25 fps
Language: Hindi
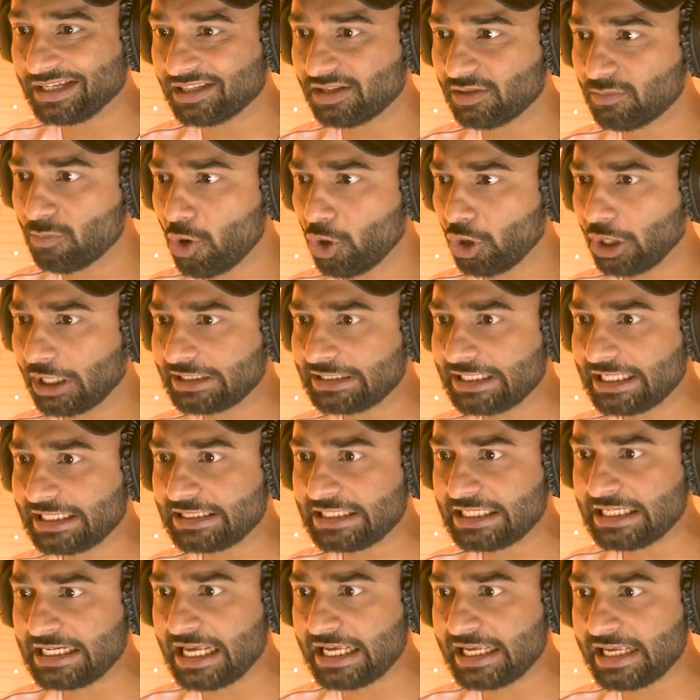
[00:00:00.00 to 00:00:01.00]
का तो मौका
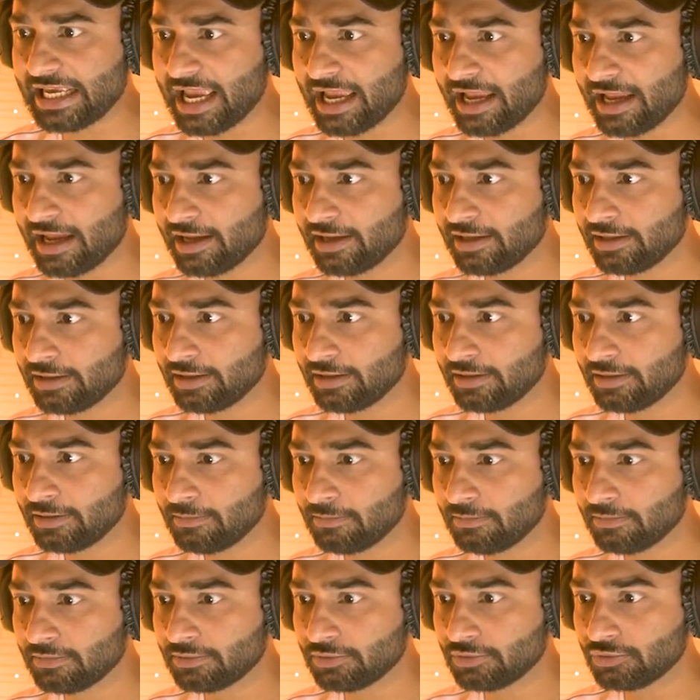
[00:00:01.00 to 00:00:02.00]
देती नहीं है
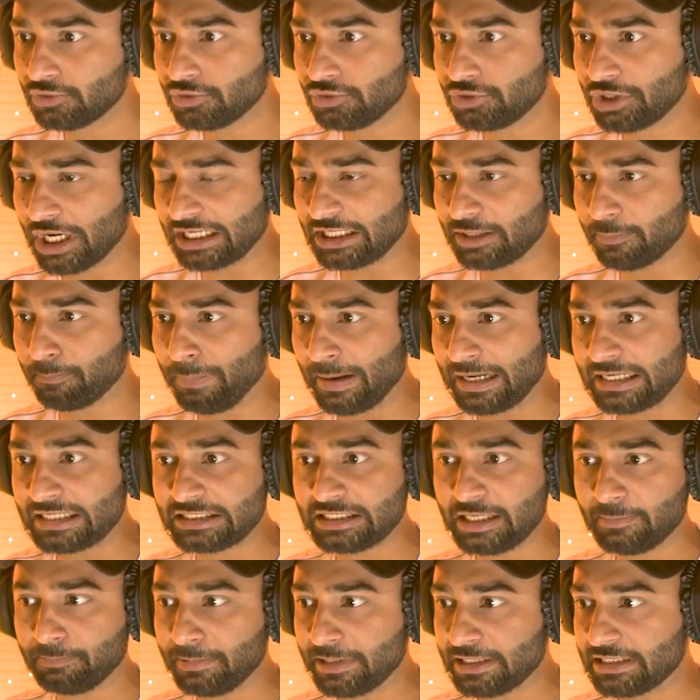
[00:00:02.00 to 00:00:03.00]
झटपट
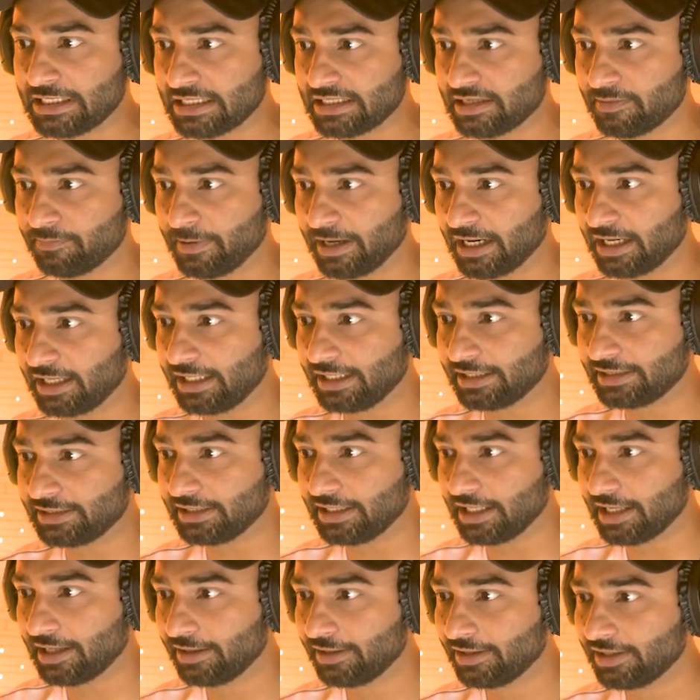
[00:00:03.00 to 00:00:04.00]
से पीछे से पकड़
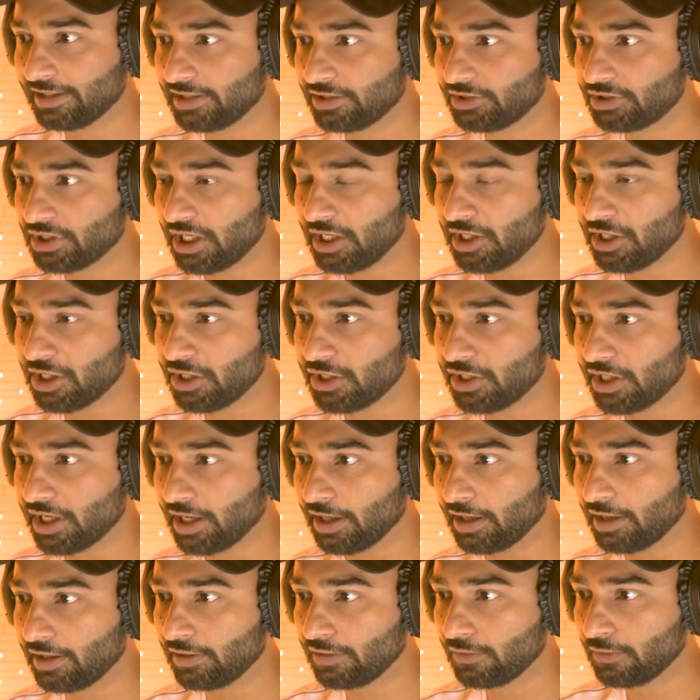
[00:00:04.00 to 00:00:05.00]
लेती है चली गई
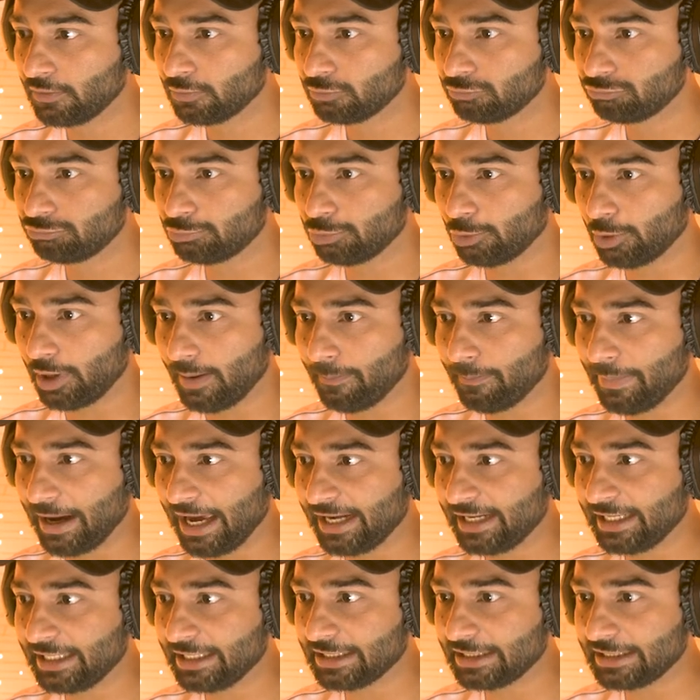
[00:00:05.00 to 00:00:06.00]
क्या थोड़ा
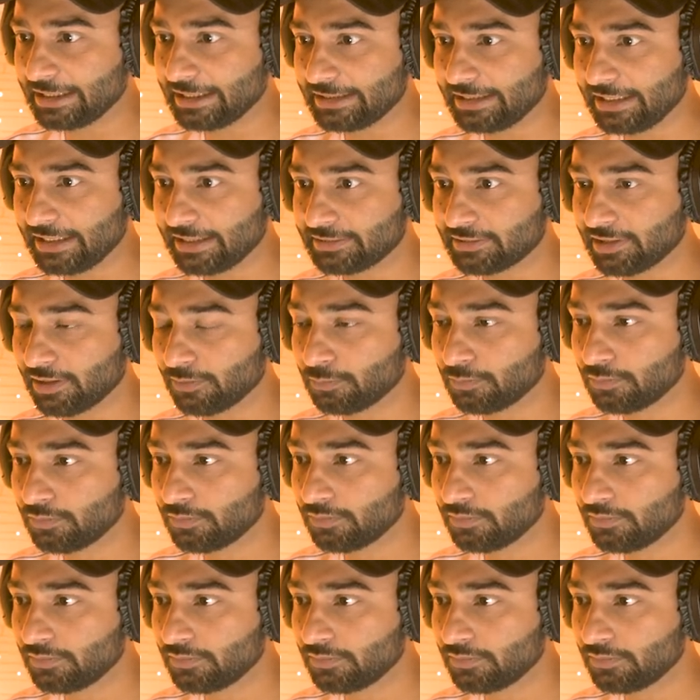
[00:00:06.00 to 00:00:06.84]
बाहर निकल के देखता हूं